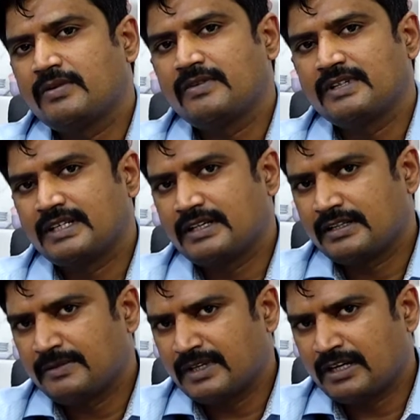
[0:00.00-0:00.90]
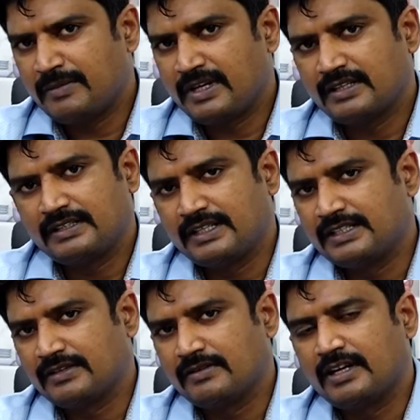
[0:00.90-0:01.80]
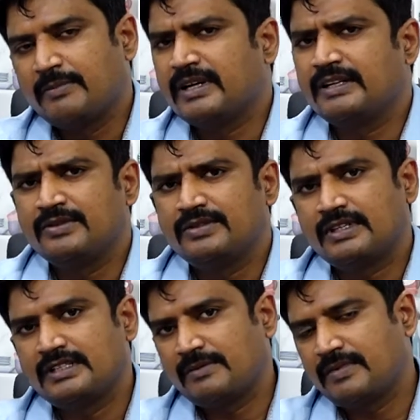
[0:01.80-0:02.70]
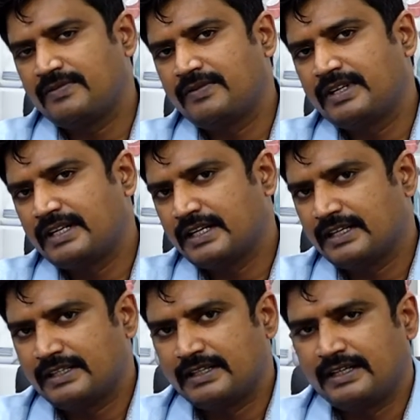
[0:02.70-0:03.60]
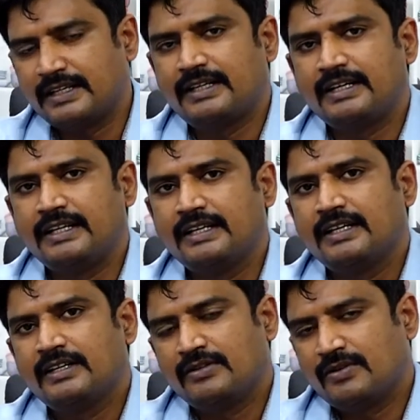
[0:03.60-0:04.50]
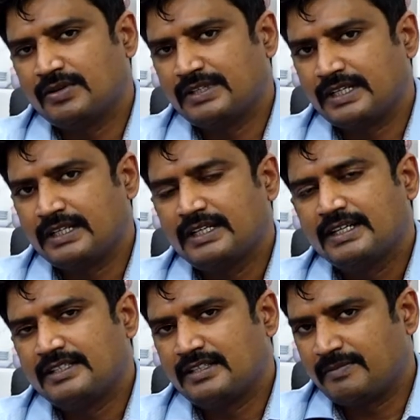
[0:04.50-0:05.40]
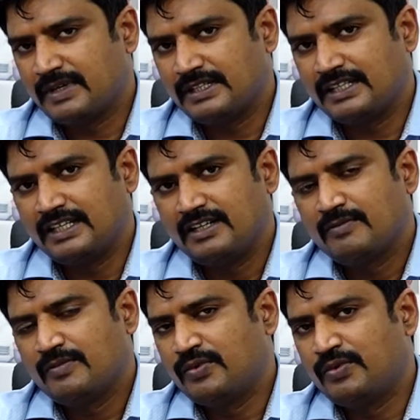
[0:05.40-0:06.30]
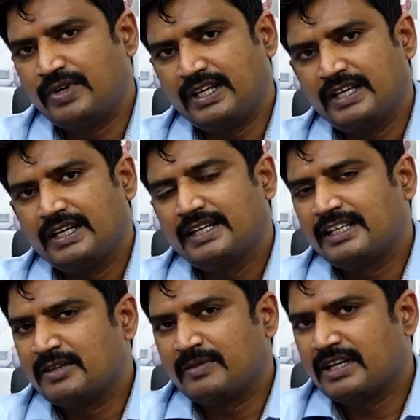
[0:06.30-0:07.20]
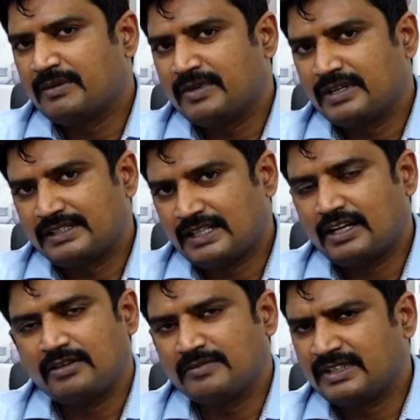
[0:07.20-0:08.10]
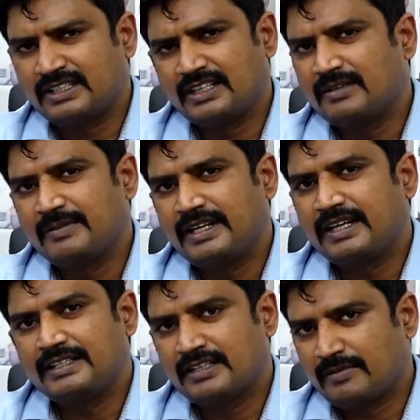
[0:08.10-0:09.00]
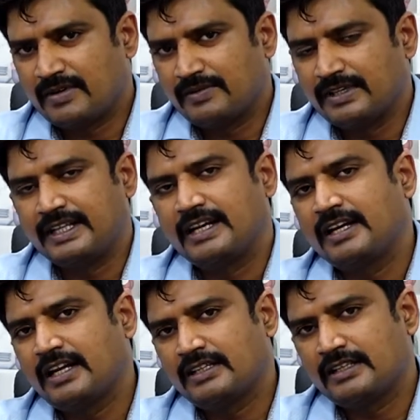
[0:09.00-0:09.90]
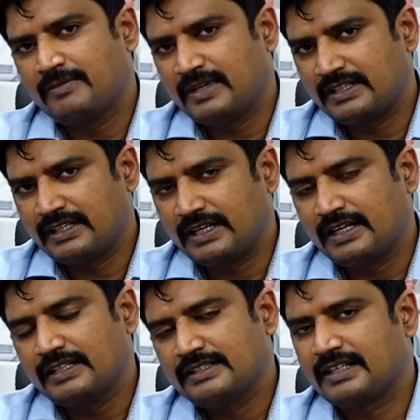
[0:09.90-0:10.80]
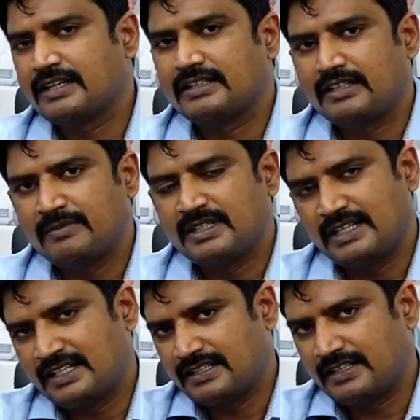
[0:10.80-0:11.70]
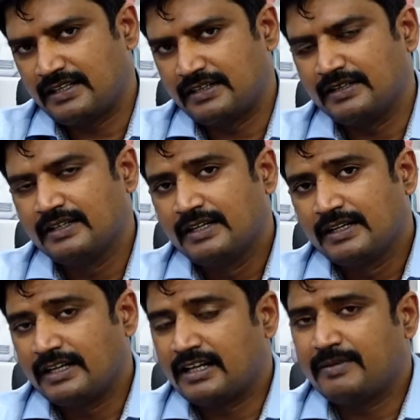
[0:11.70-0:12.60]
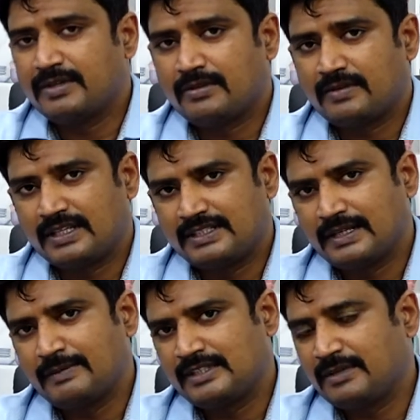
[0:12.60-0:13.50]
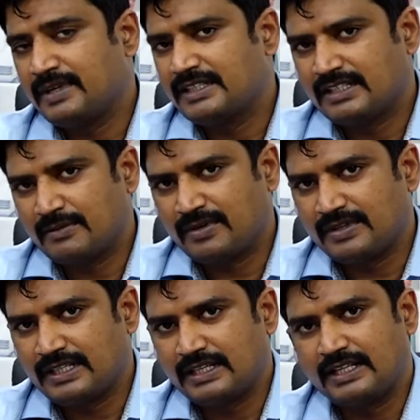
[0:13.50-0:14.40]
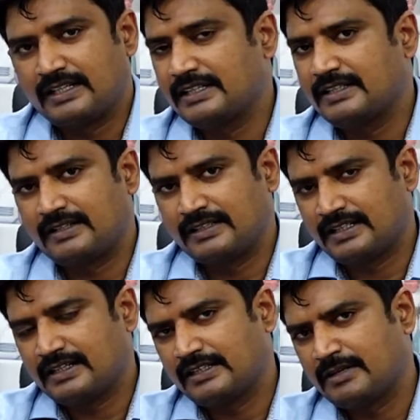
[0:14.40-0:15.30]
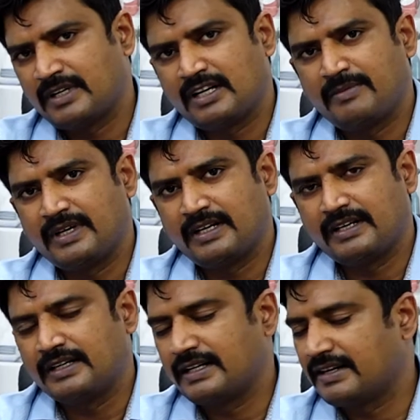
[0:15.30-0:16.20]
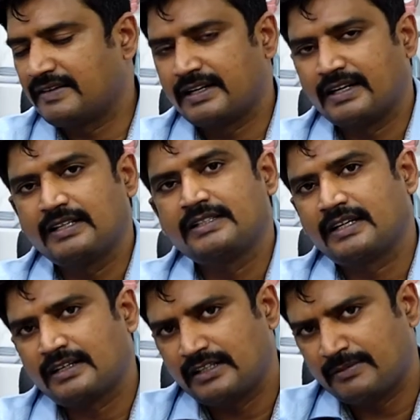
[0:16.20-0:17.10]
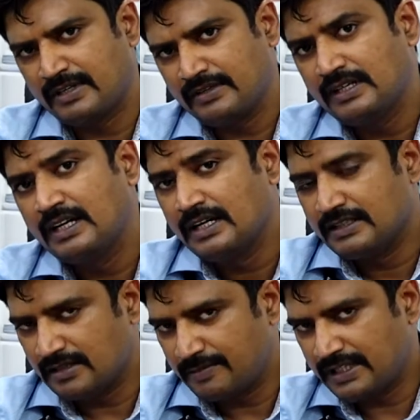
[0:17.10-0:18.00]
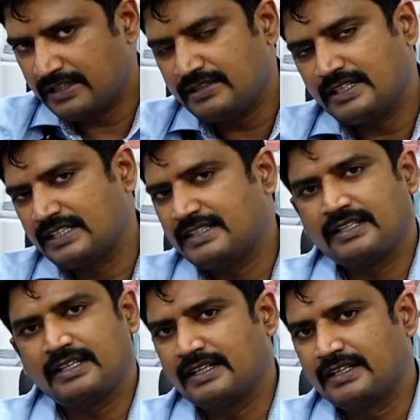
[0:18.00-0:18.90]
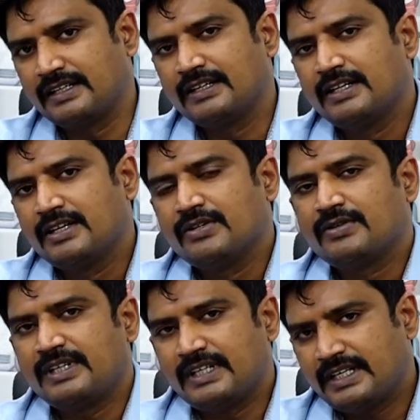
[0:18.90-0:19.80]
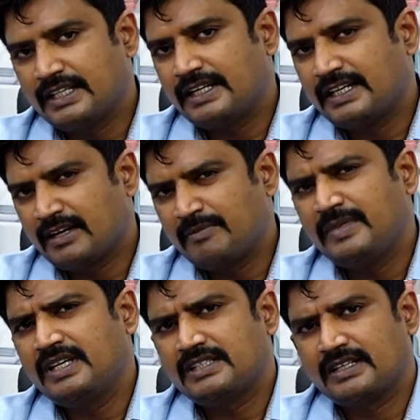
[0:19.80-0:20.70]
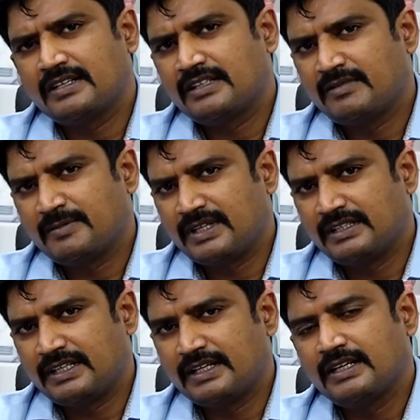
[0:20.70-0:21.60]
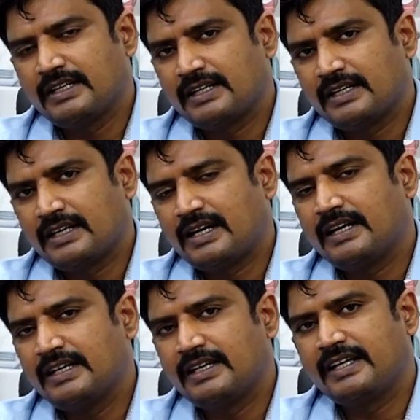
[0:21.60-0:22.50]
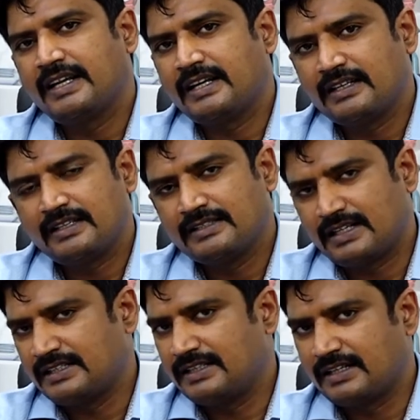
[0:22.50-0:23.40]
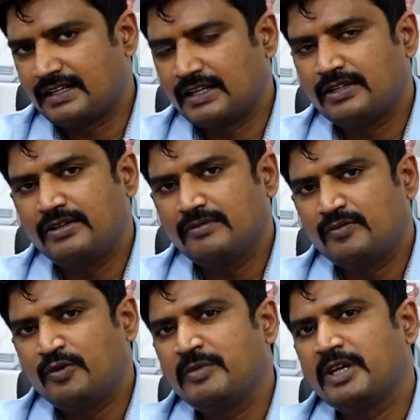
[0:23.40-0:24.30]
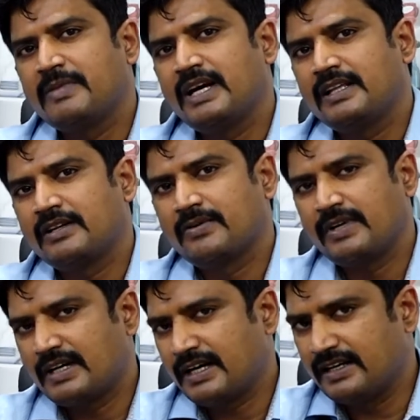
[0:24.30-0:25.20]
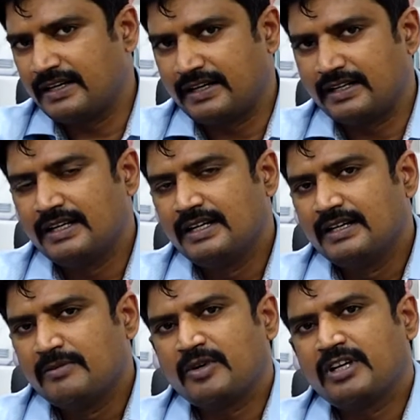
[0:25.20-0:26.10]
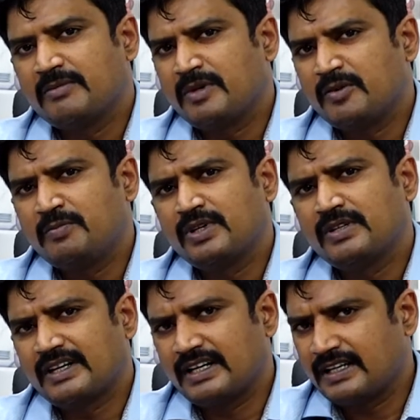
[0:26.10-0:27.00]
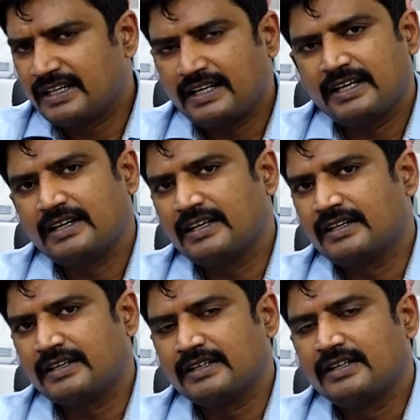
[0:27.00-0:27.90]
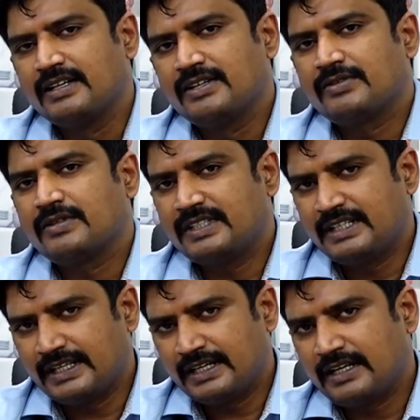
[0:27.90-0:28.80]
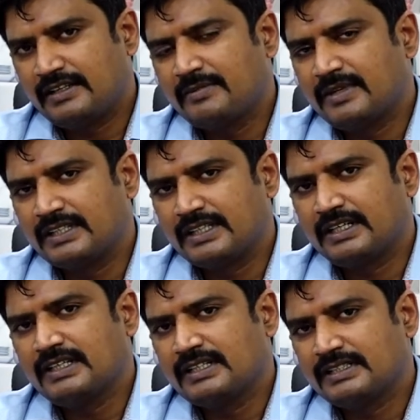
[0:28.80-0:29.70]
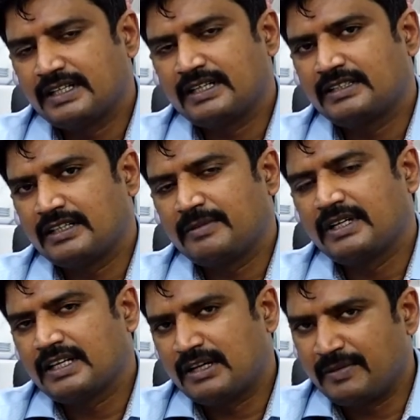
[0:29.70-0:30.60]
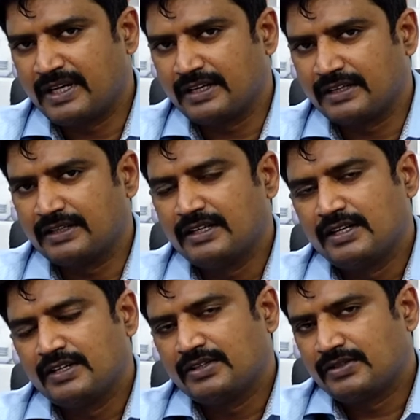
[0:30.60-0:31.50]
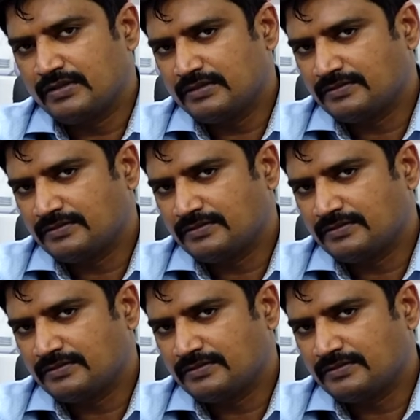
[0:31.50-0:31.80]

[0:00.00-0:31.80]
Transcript: உணவில் தன்மை கம்மியாக இருக்குன்னு தெரிஞ்சுக்கணும் நம்ம யூஸ்வலாக சாப்பிட்ற ஃபுட் என்னென்னது இட்லி தோசை சப்பாத்தி பூரி இந்த மாதிரி நம்ம சாதம் இதுதான் நம்ம டெய்லி சாப்பிட்ற ஃபுட் இது எல்லாத்துலேயும் பார்த்தீங்கன்னா சக்கரத்தன்மை ஜாஸ்தியாக தான் இருக்குது நிறைய பேர் சொல்லுவோம் நான் சக் சப்பாத்தி சாப்பிட்றோம் சார் அதில் நல்ல சக்கரத்தன்மை கம்மியாக இருக்குன்ட்டு கிடையவே கிடையாது சக்கரத்தன்மையும் சப்பாத்திலையும் ஜாஸ்தியாக தான் இருக்குது ஸோ இருக்கிறதுலே கம்மி சக்கரத்தன்மை பார்த்தீங்கன்னா காய் கீரைகள் தான் ஜாஸ்தியாக இருக்குது அதுலேயும் பூமிக்கு மேலே இருக்கக்கூடிய காய்கறிகள் முக்கியமாக முப்பது வகையான கீரைகள்லாம் இருக்குது ஸோ இதில் எல்லாத்துலேயும் பார்த்திங்கன்னா சக்கரத்தன்மை கம்மியாக இருக்குது ஸோ